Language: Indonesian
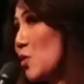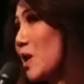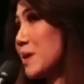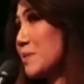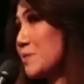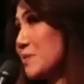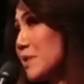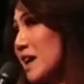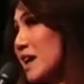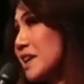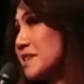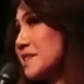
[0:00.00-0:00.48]

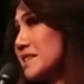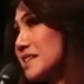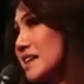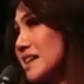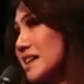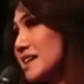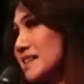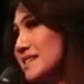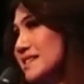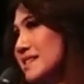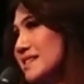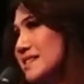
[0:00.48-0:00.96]
biasa.
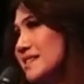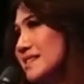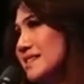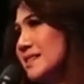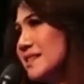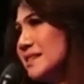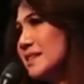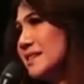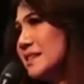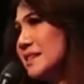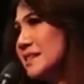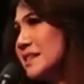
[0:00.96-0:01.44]

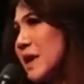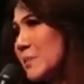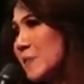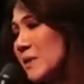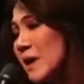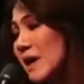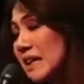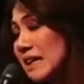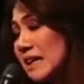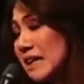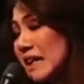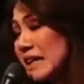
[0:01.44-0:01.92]
Tapi
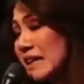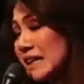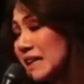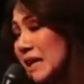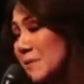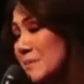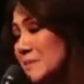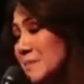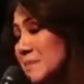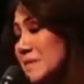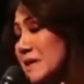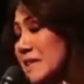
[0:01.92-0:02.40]

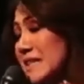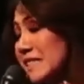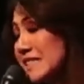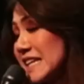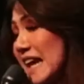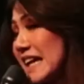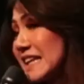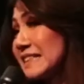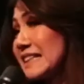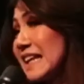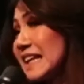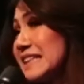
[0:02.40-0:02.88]
Alkitab
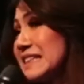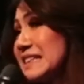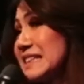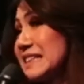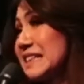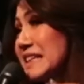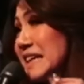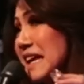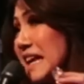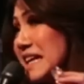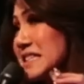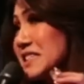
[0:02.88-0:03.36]
mencatat
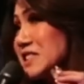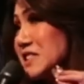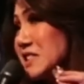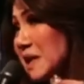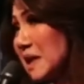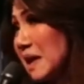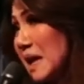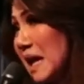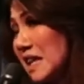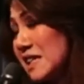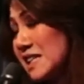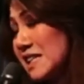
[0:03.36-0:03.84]
dengan
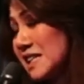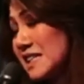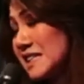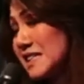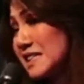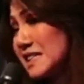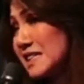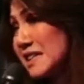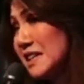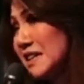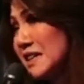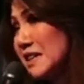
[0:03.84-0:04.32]

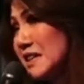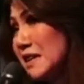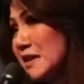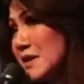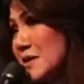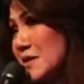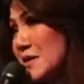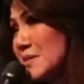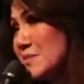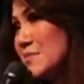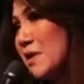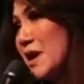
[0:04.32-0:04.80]
jelas
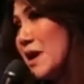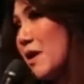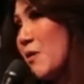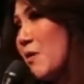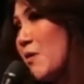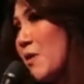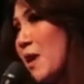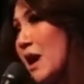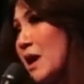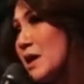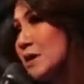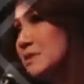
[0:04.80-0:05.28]

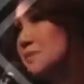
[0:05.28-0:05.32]
bahwa